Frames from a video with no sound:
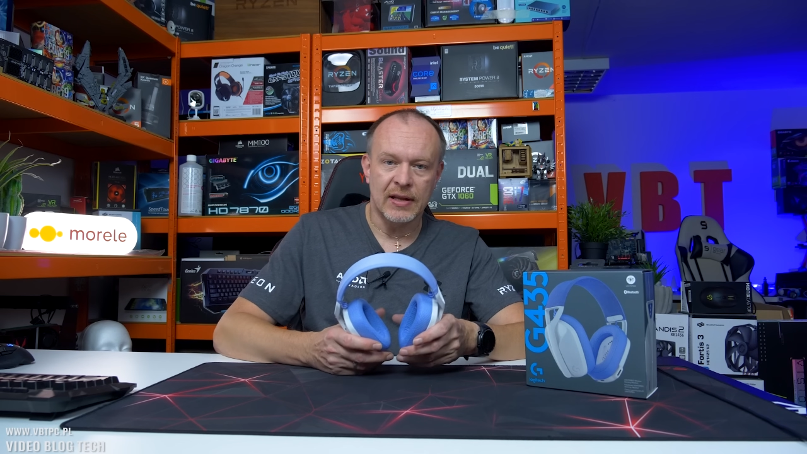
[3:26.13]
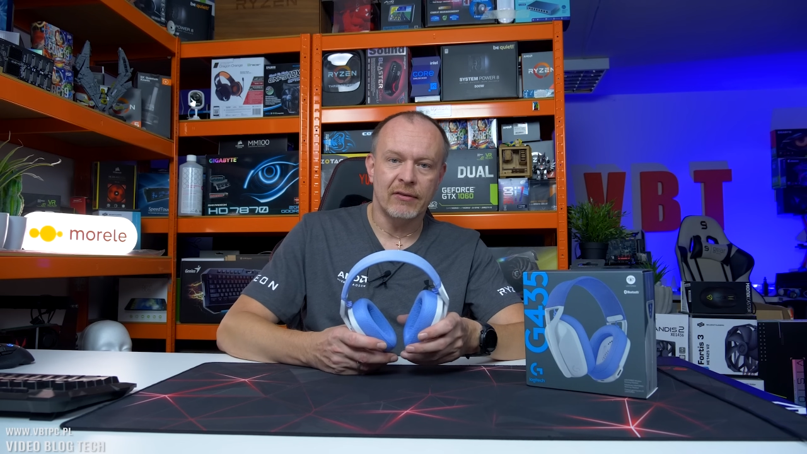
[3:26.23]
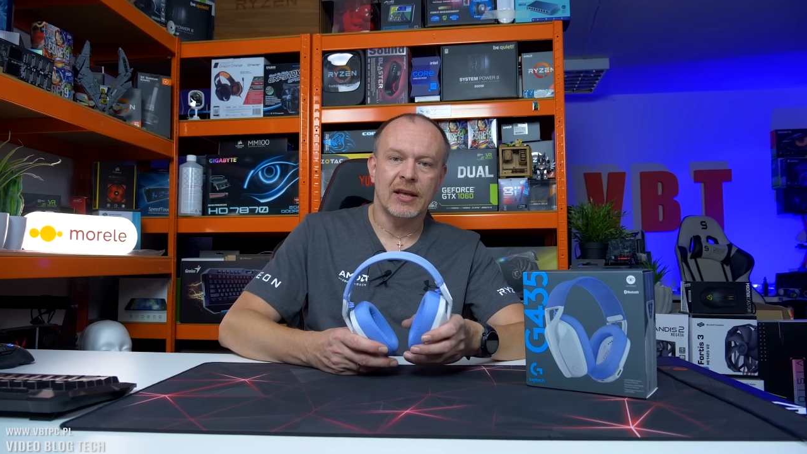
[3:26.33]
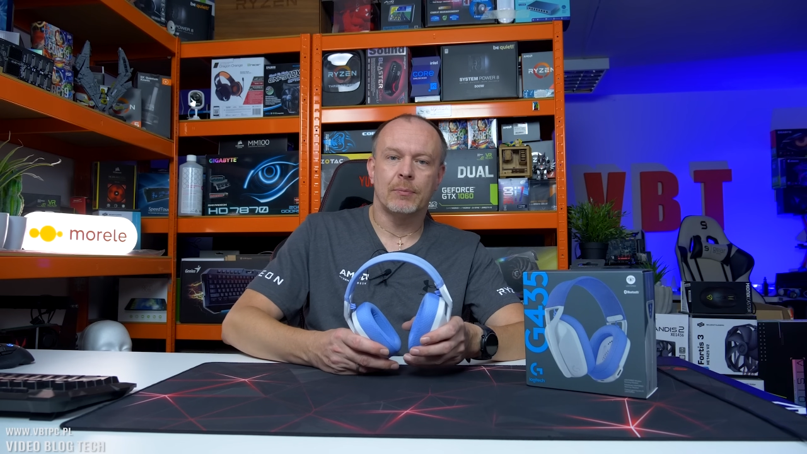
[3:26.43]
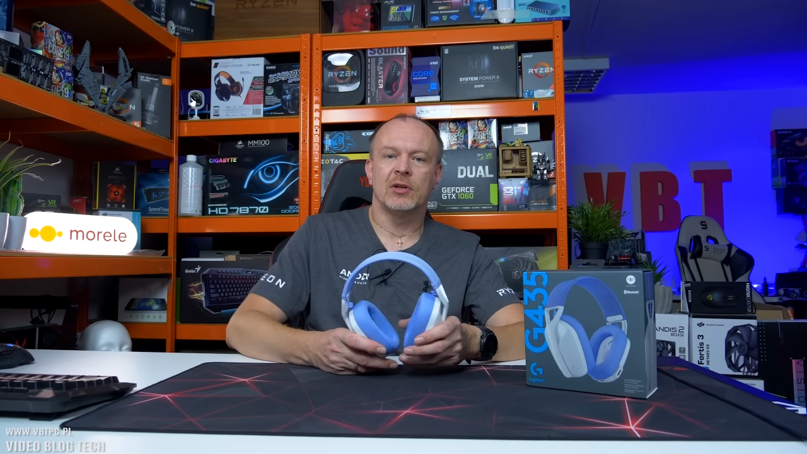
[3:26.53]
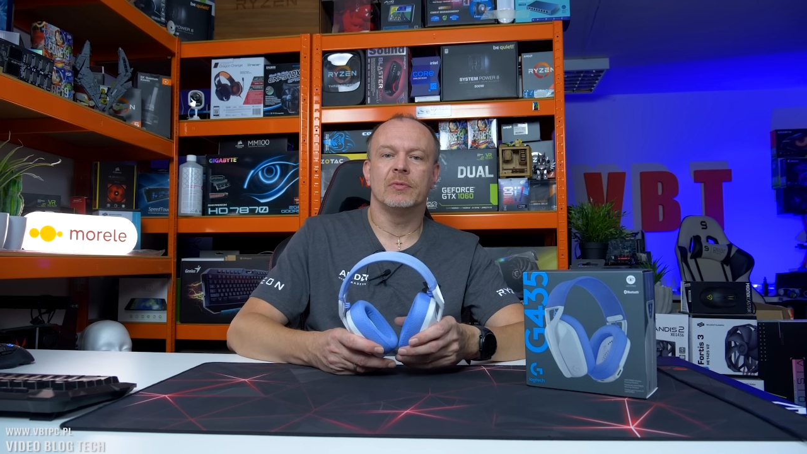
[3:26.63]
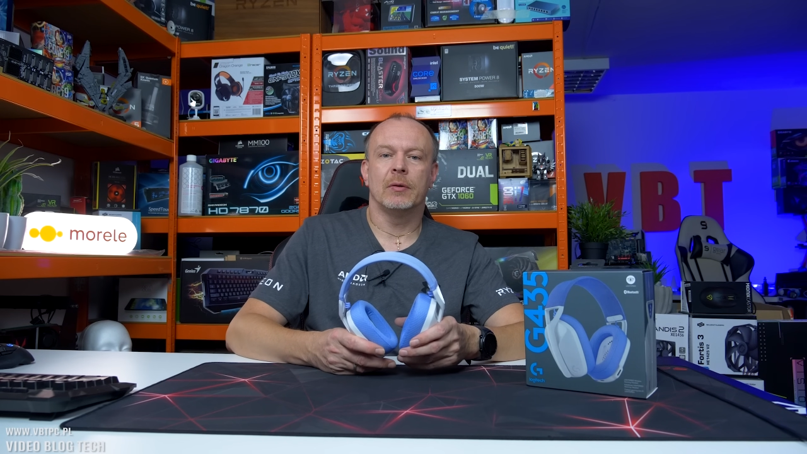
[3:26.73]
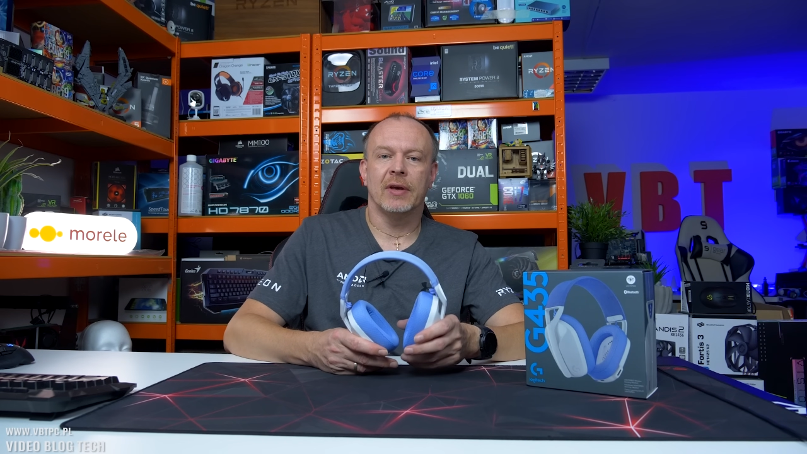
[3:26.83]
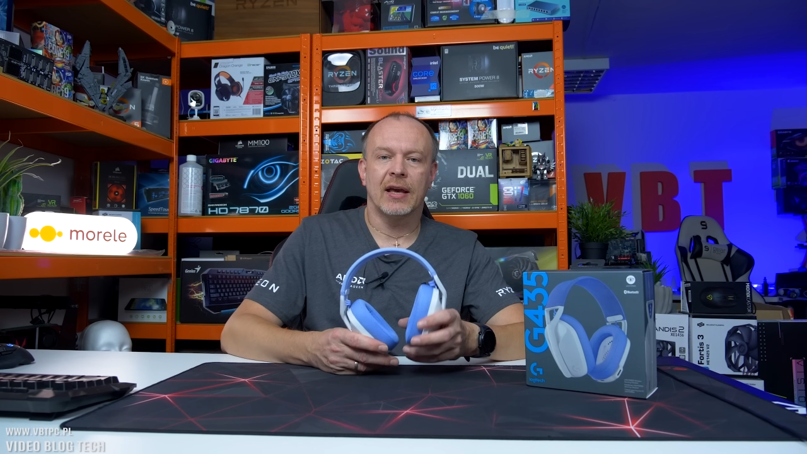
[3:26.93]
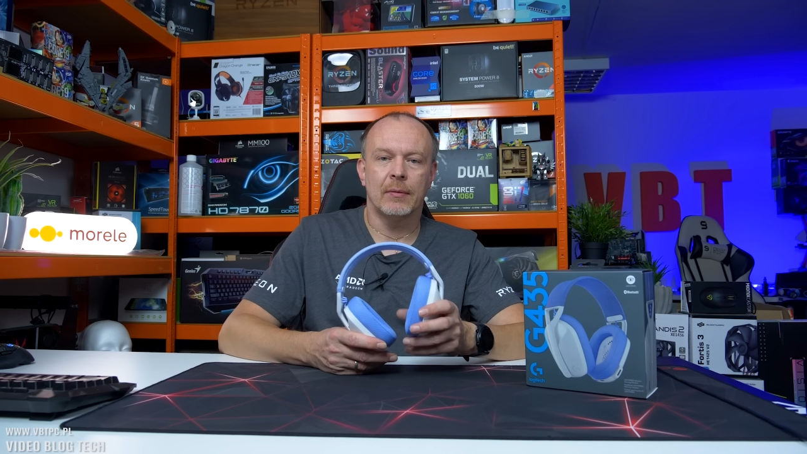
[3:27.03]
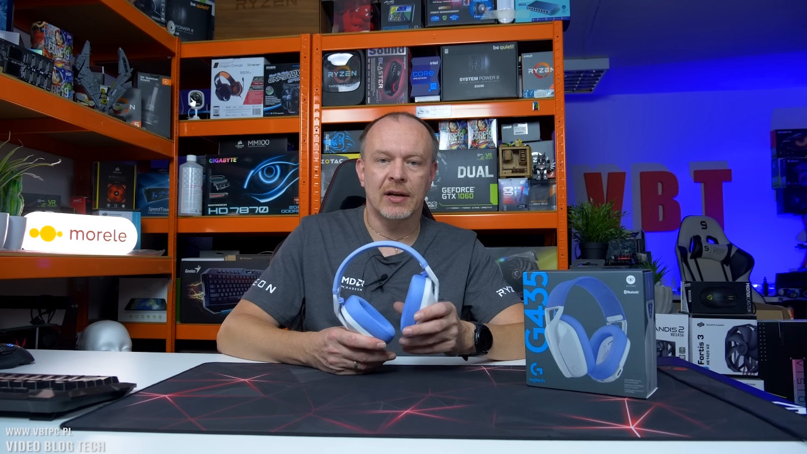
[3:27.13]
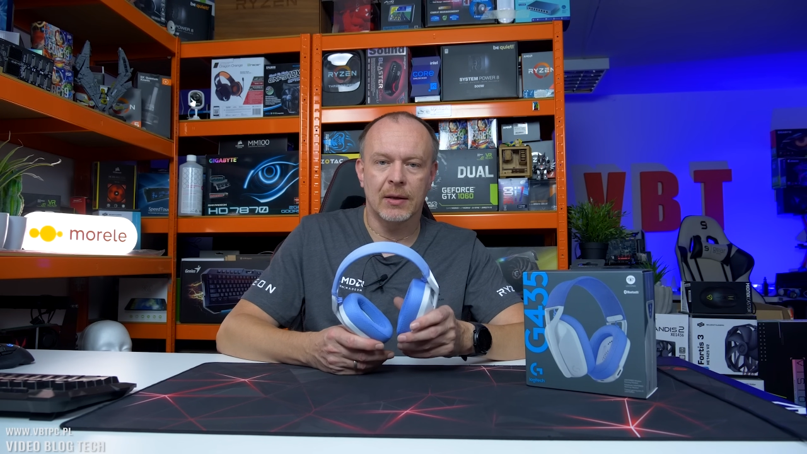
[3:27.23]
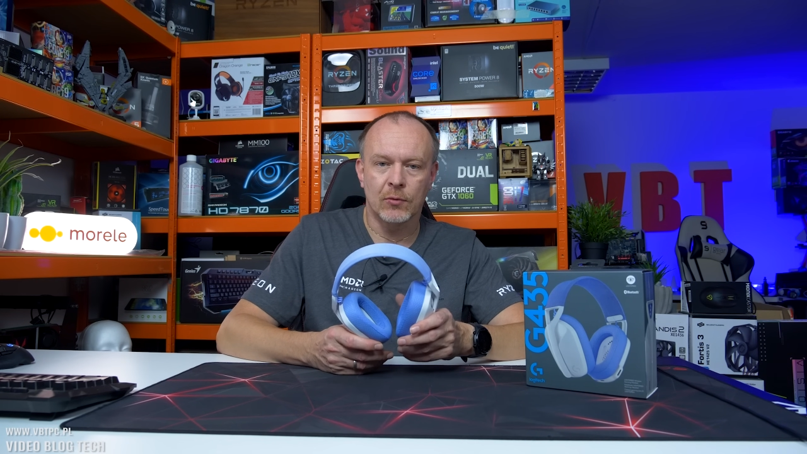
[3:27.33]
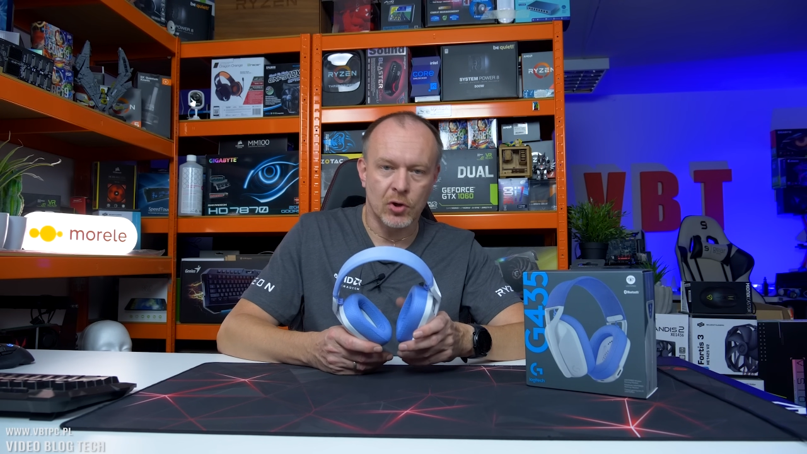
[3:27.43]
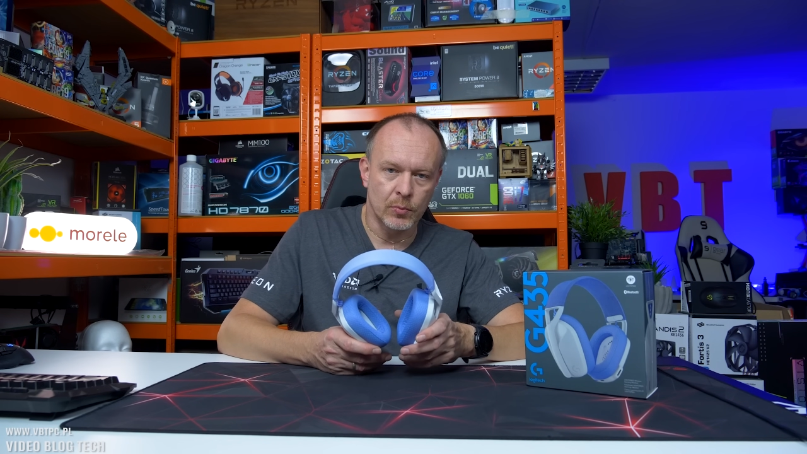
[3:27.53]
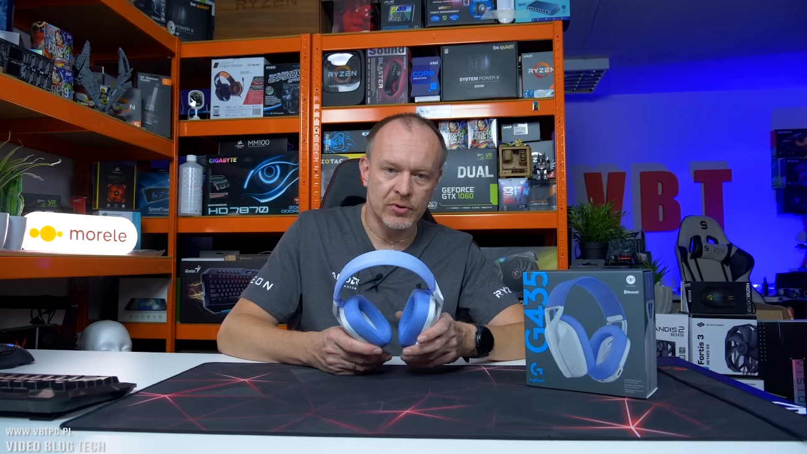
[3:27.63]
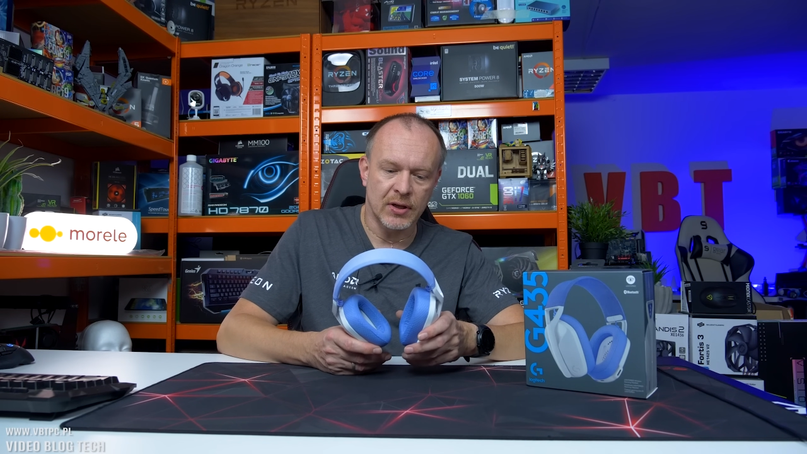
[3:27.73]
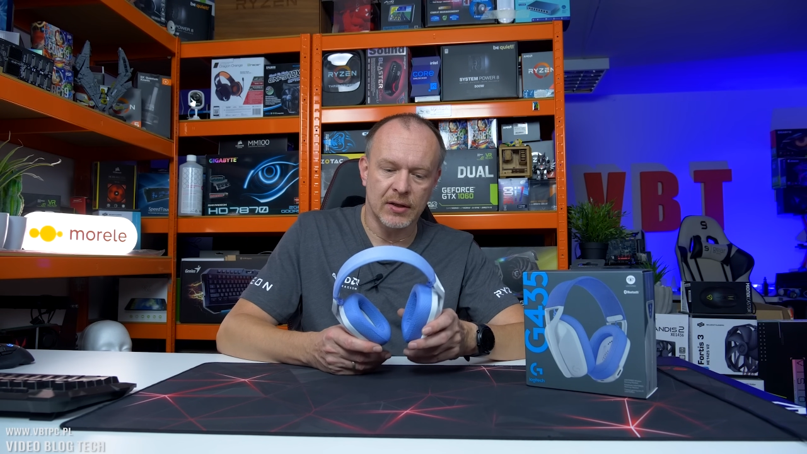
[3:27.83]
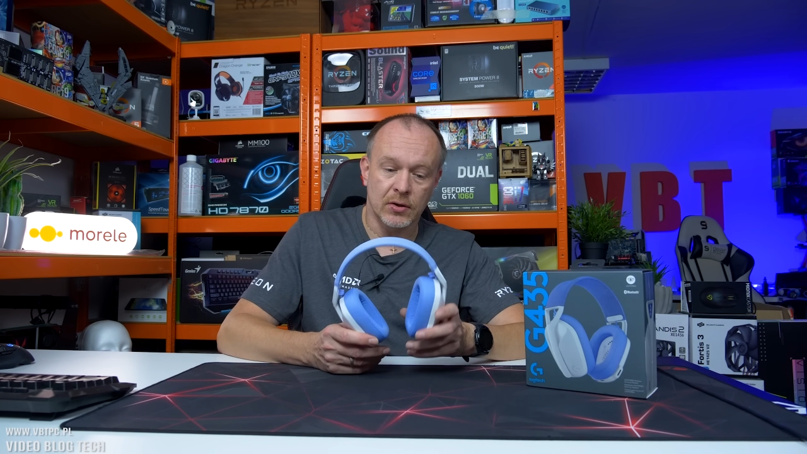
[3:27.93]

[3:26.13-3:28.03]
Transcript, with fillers: Nawet jak podepniemy je kabelkiem do komputera,